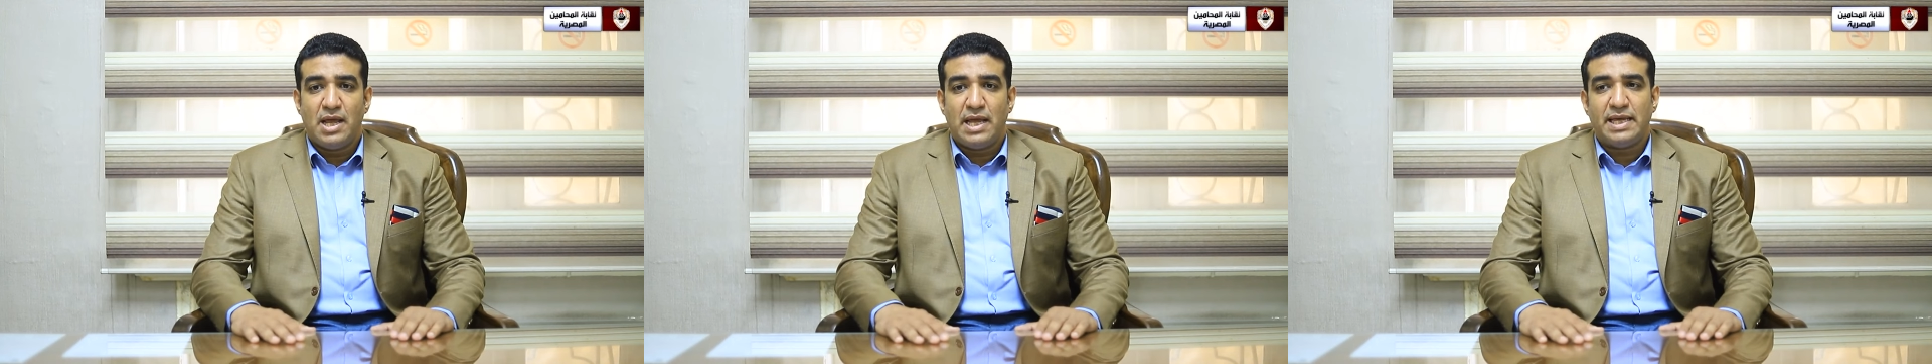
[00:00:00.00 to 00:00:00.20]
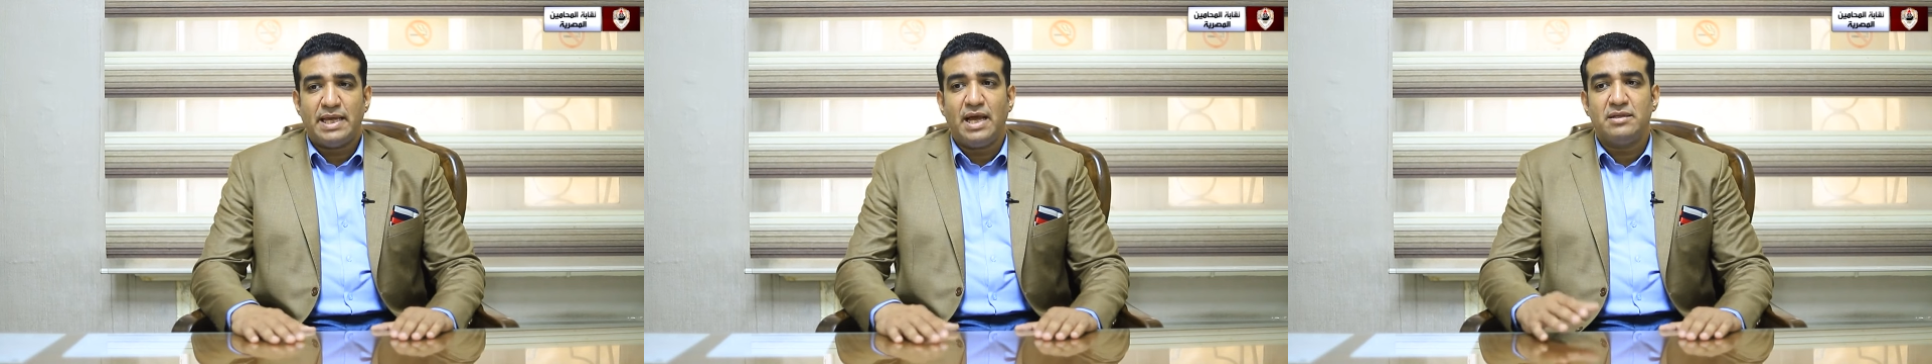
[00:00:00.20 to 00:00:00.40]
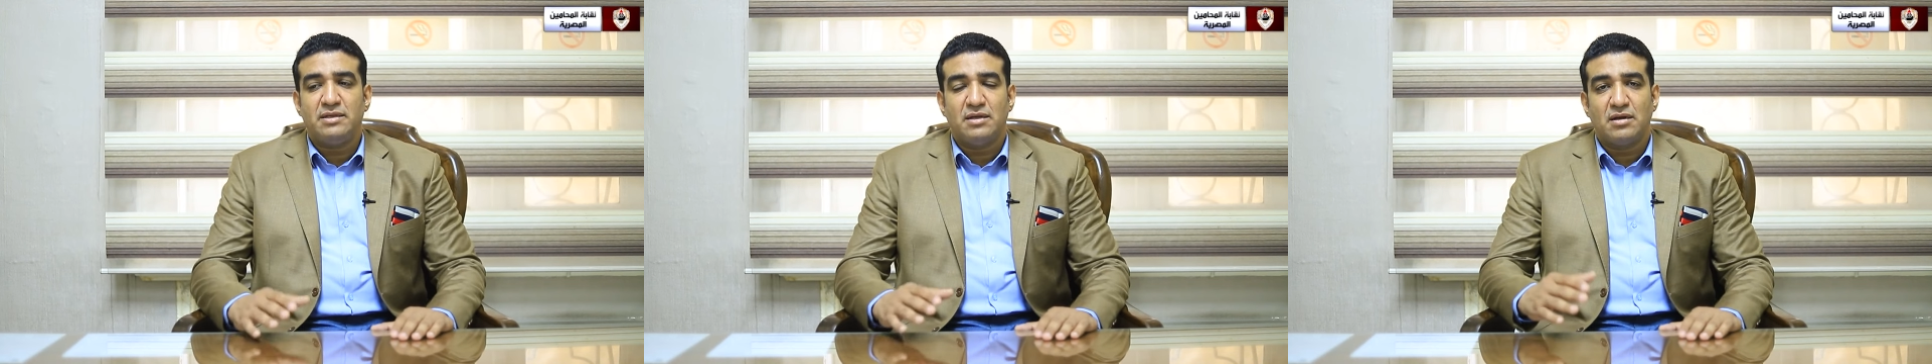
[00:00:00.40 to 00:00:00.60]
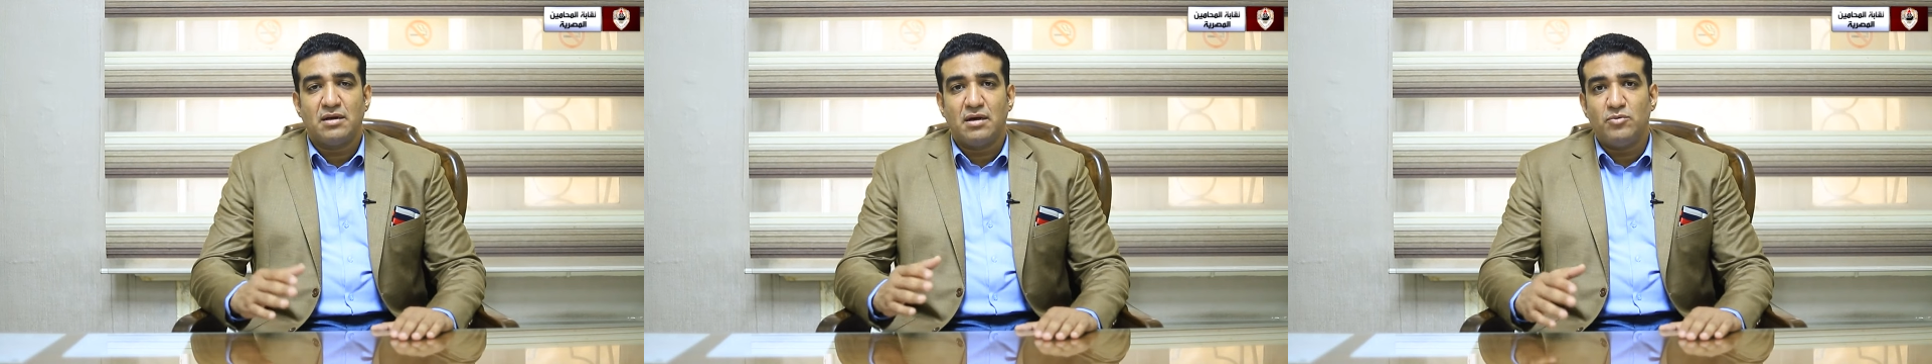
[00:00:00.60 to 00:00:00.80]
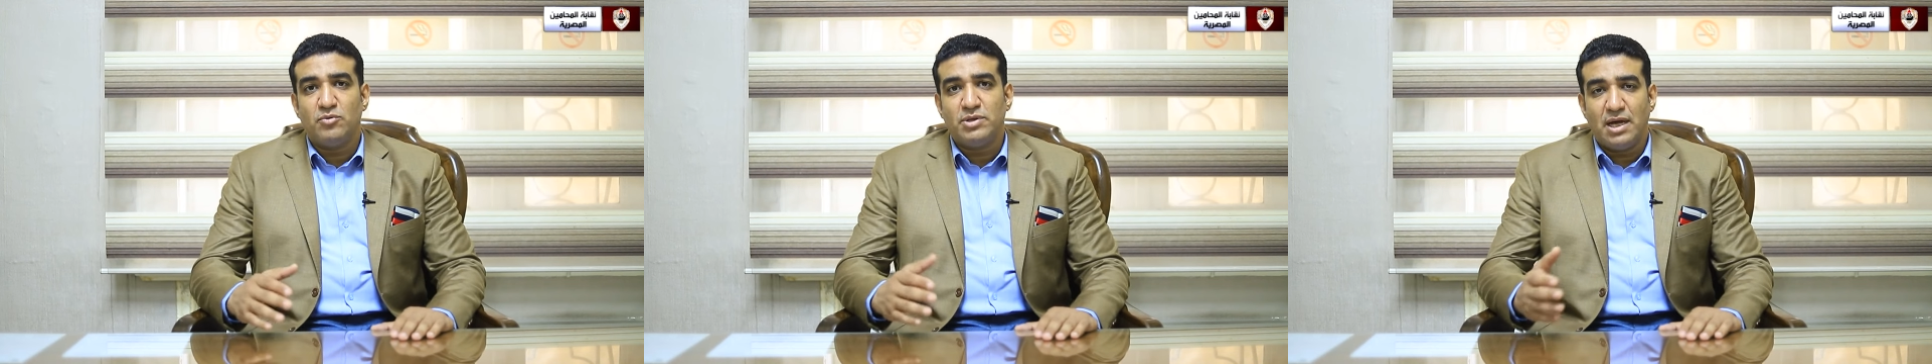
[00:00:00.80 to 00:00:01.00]
يعني
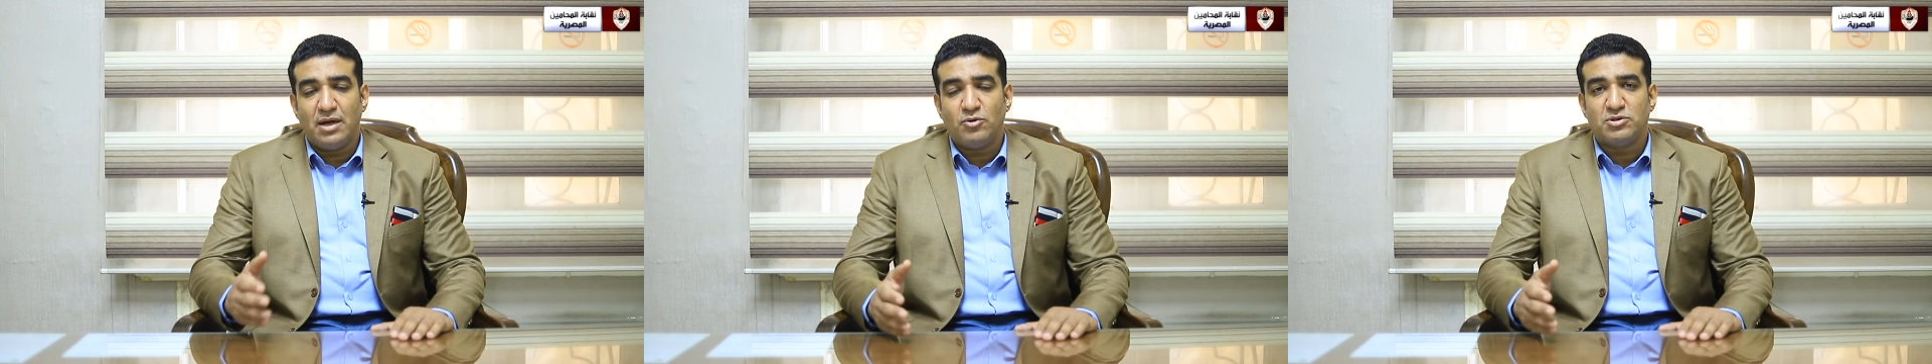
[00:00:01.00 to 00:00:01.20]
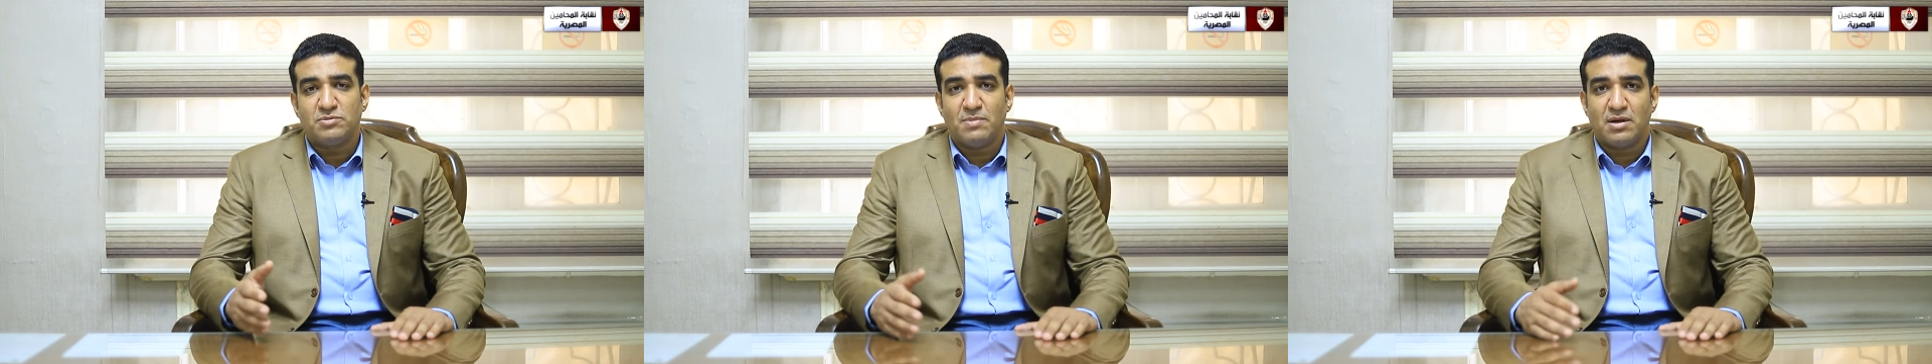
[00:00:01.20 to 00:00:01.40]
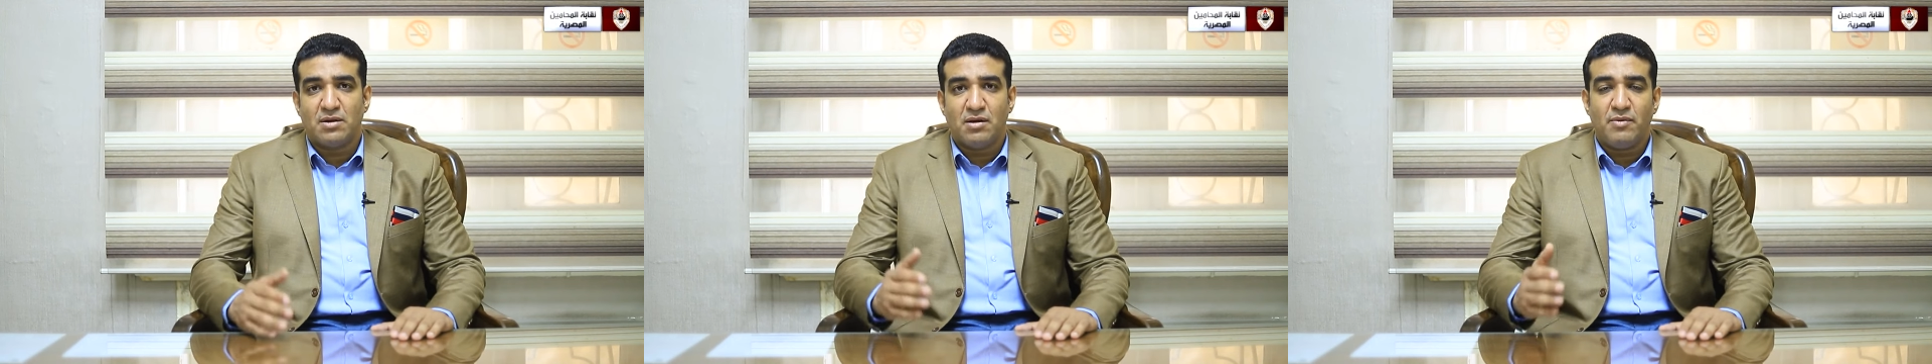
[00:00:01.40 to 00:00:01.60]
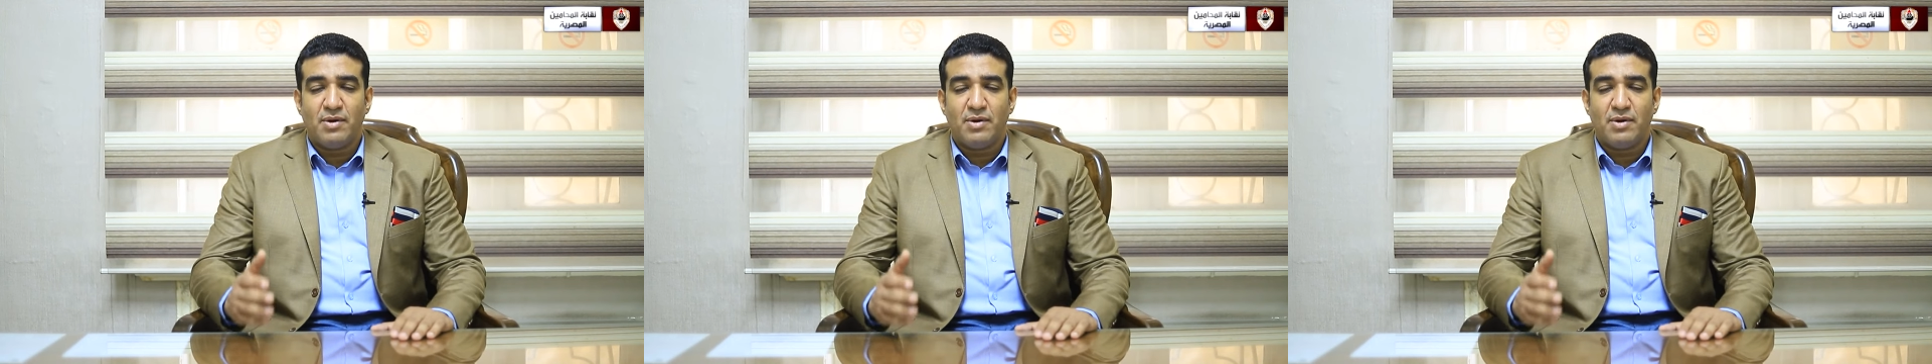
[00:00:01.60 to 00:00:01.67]
القانون ياخذ مجراه